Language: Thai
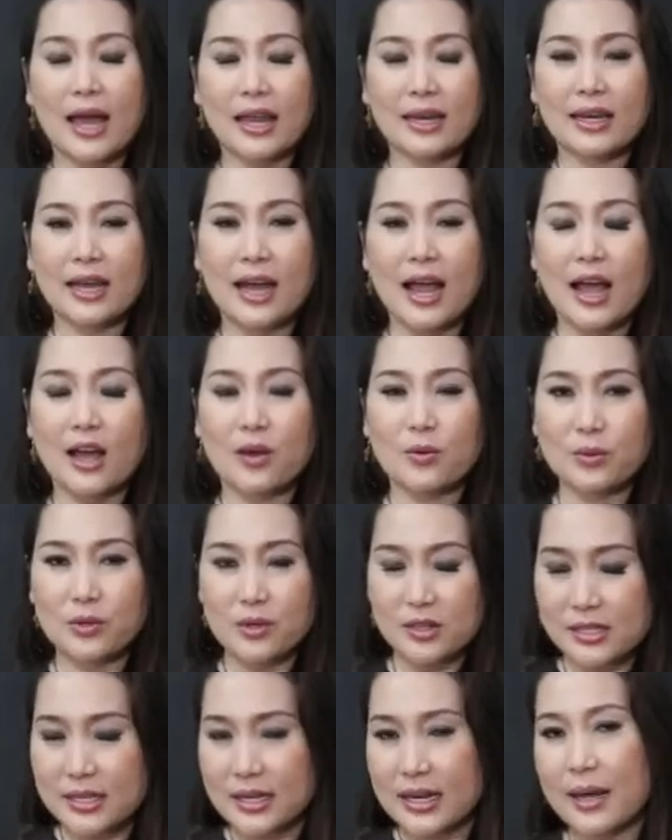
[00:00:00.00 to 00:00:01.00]
ท่านนะคะ คุณ
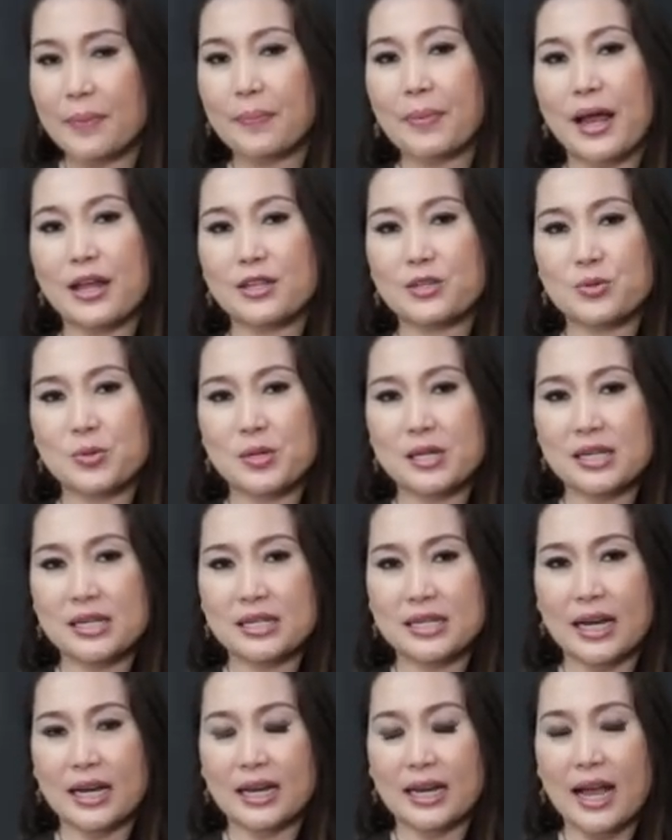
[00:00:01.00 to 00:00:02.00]
ก็จะได้รับการช่วย
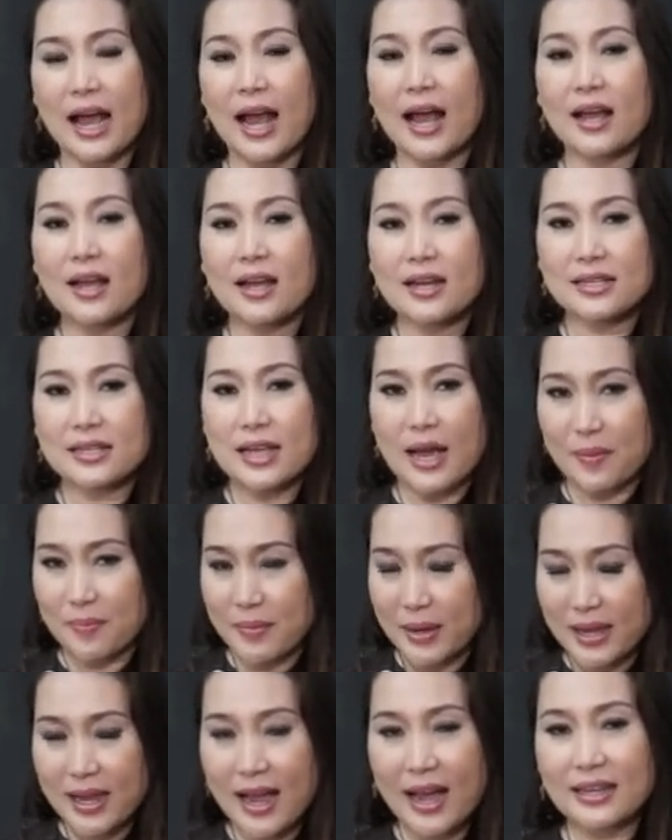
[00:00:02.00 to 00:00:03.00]
เหลือนะคะ อย่าง
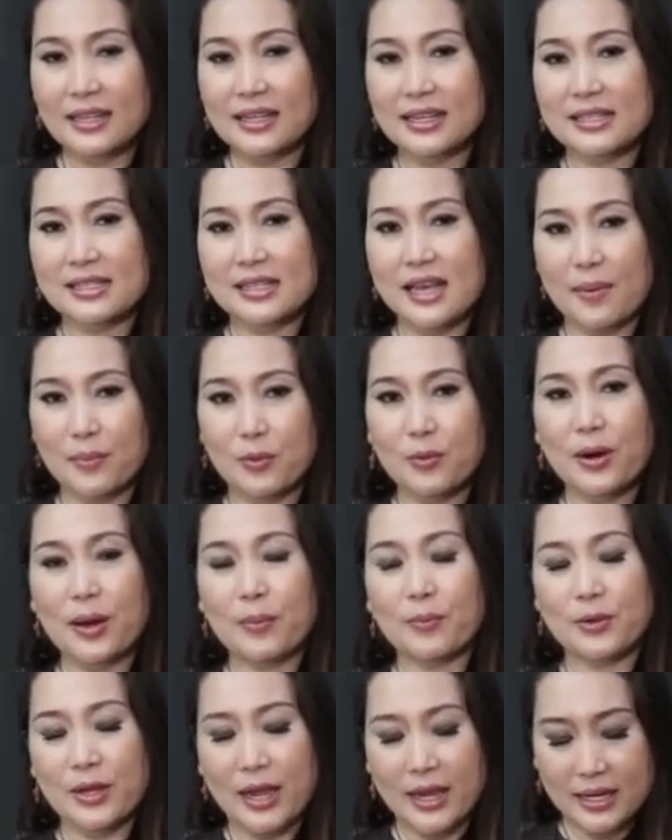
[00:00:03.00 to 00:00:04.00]
ไม่คาดคิดจากผู้ห
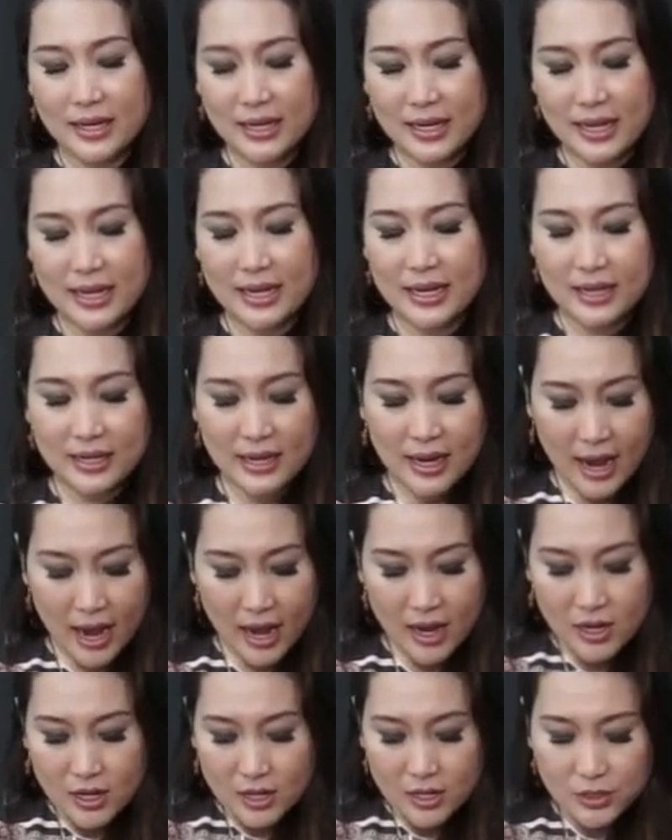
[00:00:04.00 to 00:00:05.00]
ลักผู้ใหญ่นั่นเองนะ
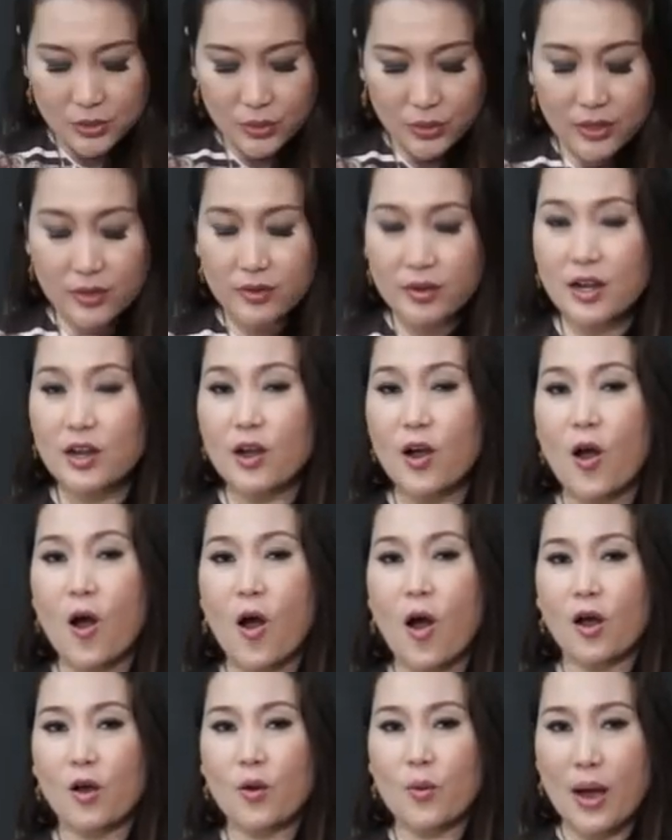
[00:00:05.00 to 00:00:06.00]
คะ ส่วนในเรื่องข
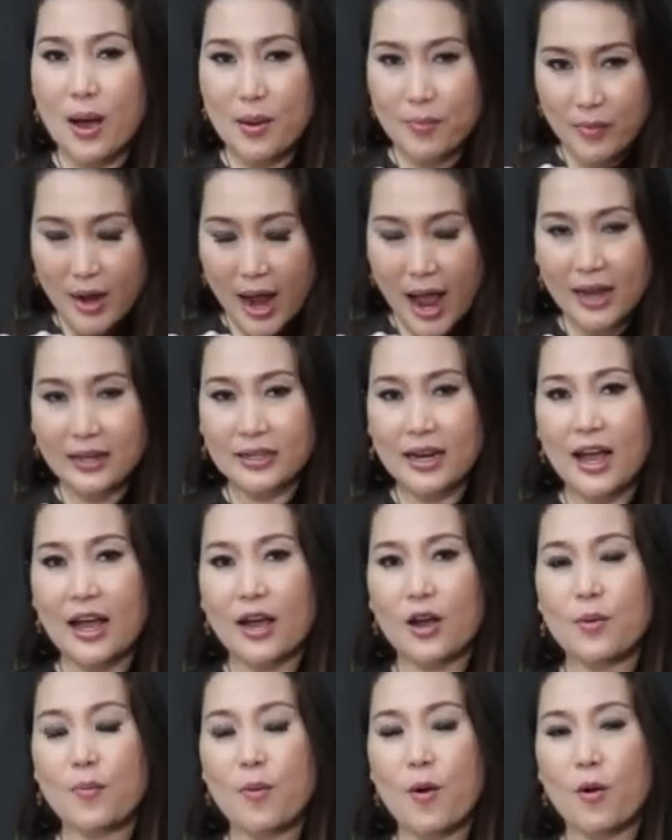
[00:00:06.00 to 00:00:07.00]
องความรักนะ
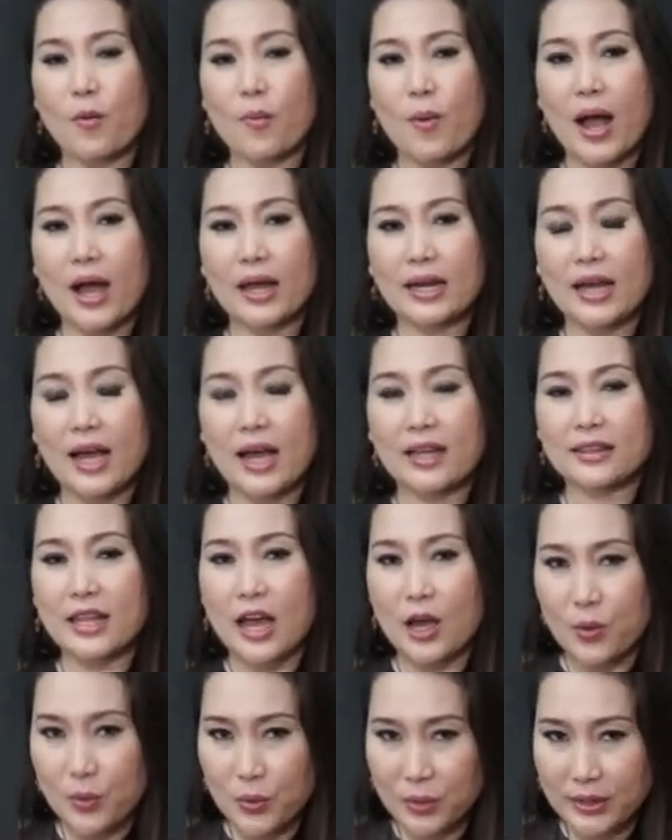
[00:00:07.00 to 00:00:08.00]
คะเขาบอกว่านะคะ
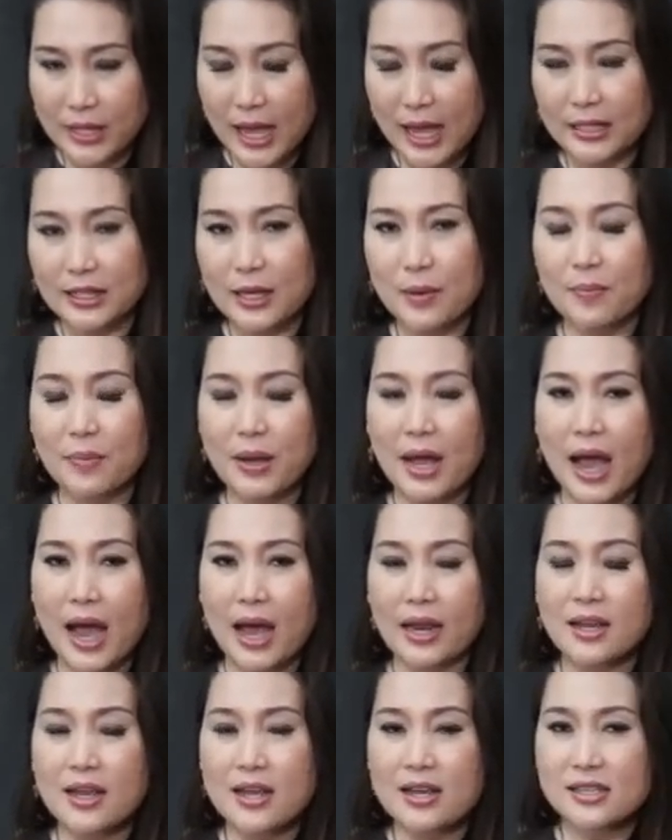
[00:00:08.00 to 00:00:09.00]
ต่างคนต่างทำงา
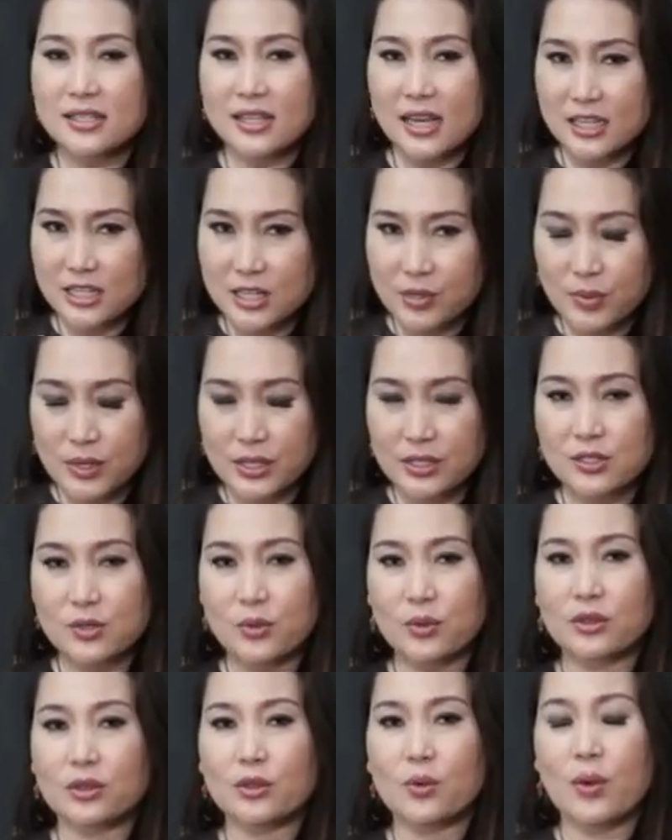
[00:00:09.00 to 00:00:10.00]
น ใช้ชีวิต
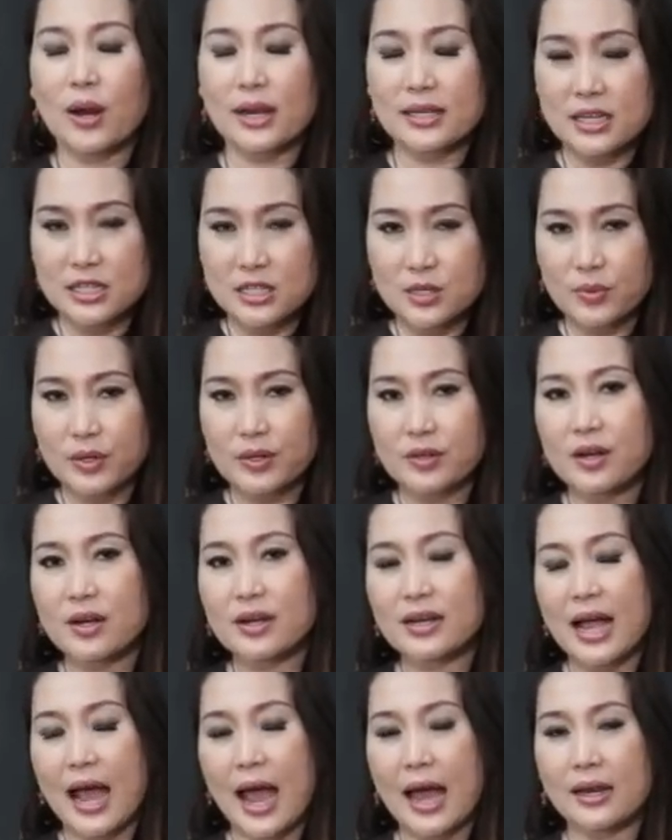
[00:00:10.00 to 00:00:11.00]
ส่วนตัวและใช้ชีวิตเรื่
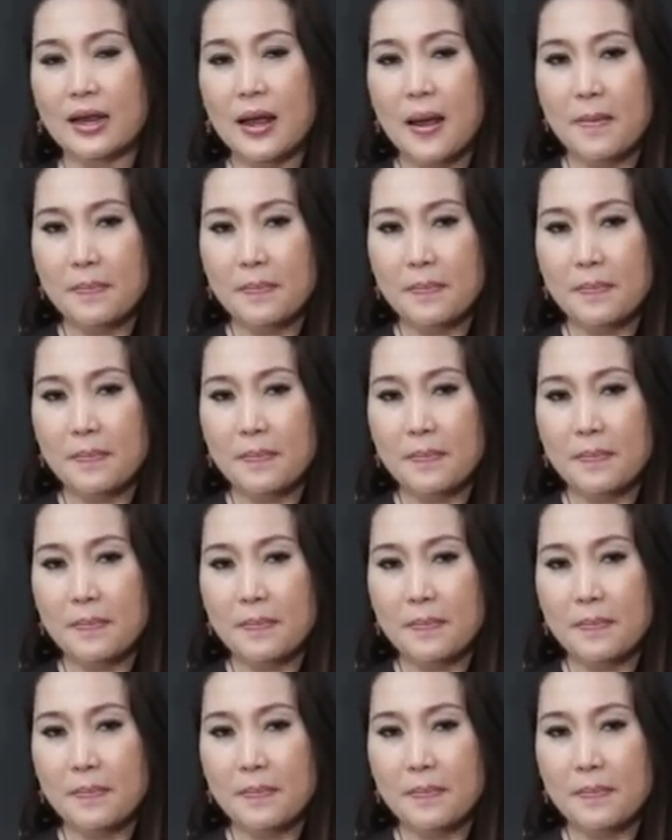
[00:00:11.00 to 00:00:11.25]
องงาน